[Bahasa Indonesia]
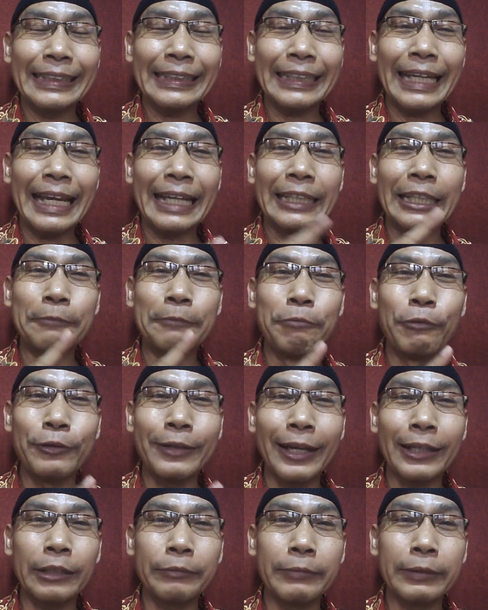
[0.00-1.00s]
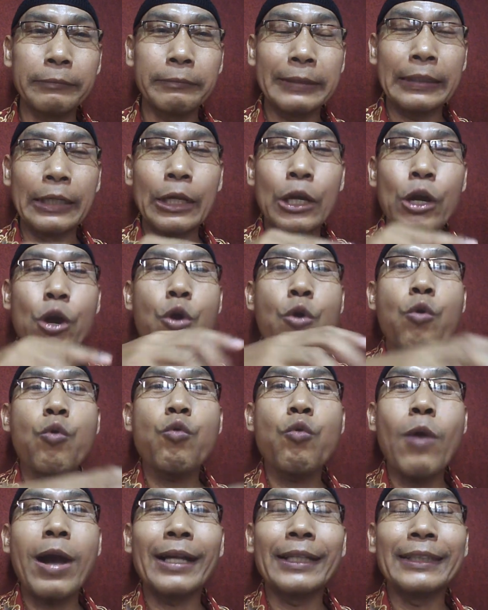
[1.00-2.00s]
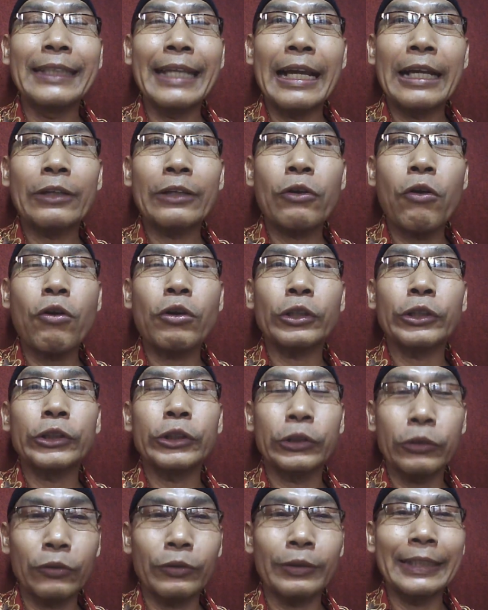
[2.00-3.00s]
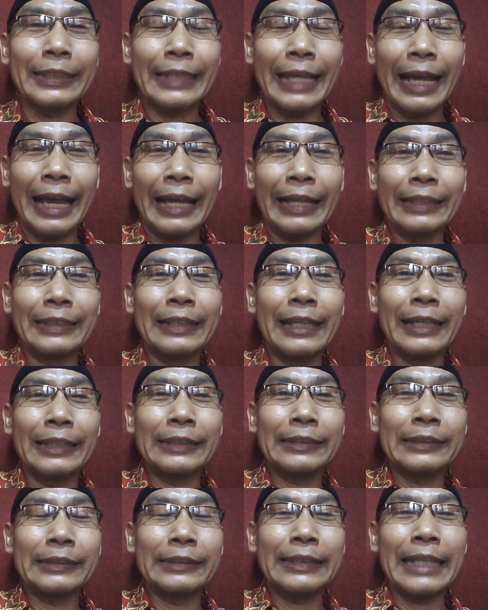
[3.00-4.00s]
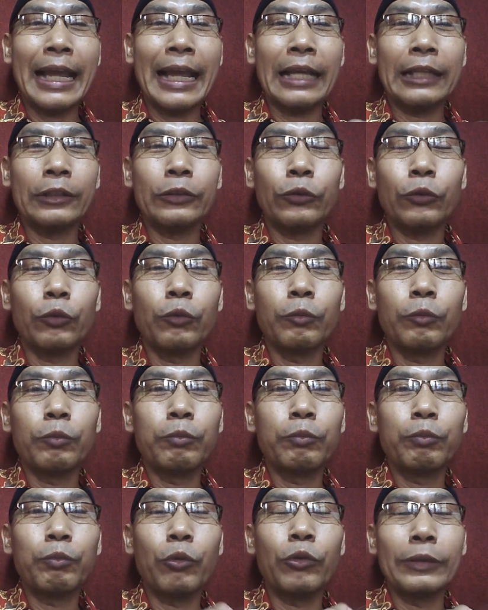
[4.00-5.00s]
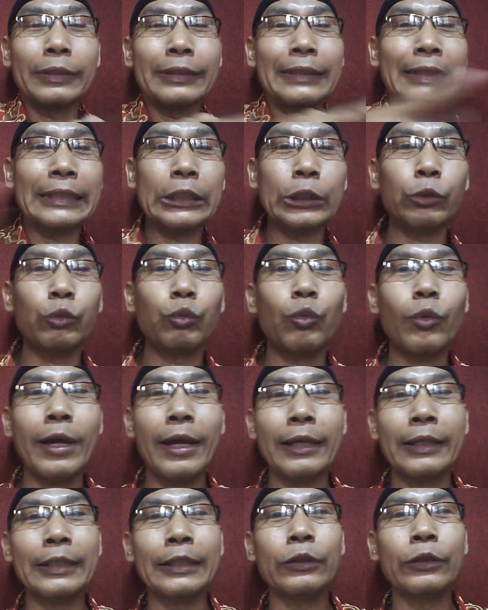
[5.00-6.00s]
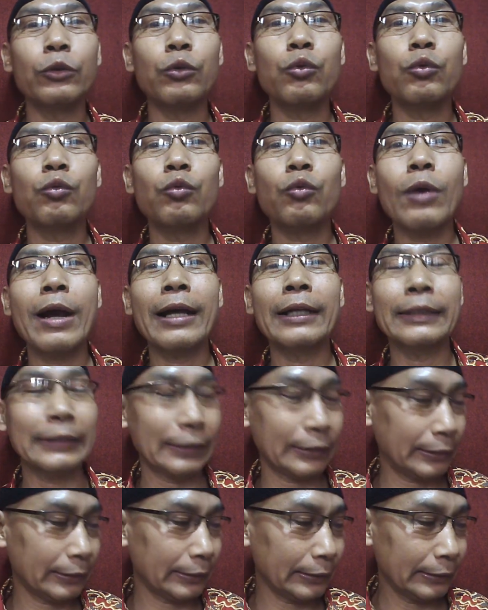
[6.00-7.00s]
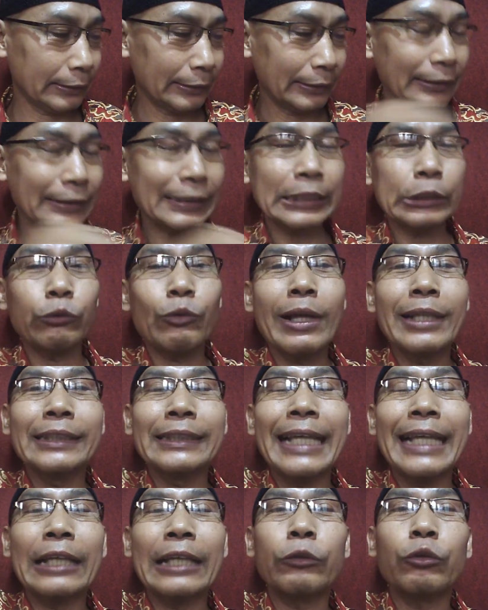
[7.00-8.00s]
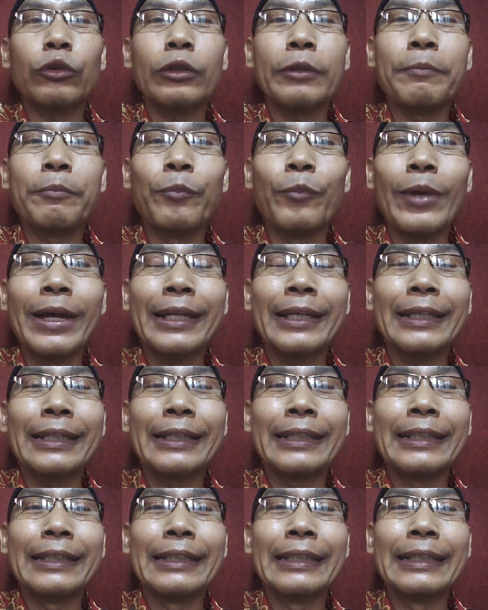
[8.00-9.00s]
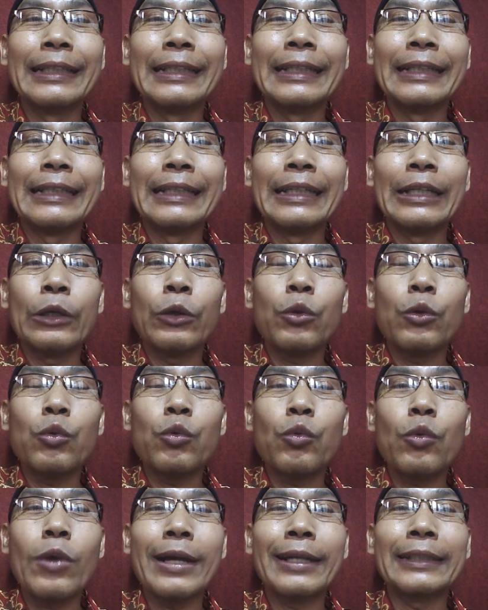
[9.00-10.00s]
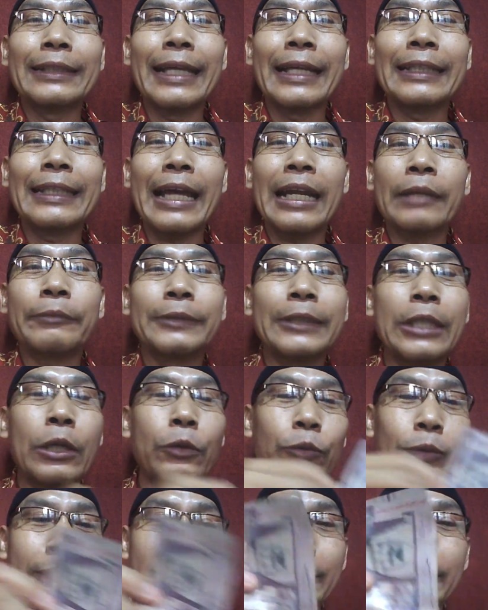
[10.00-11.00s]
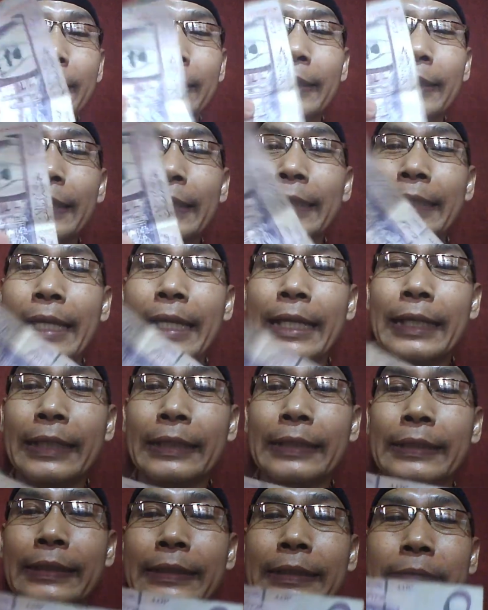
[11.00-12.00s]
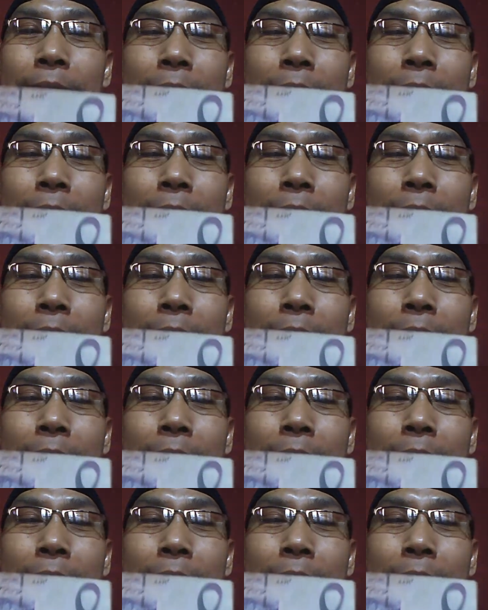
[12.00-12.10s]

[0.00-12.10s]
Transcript: setelah dibuka teman-teman uangnya kosong tidak ada satu pun kecuali uang kecuali satu lembar uang dari Arab Saudi real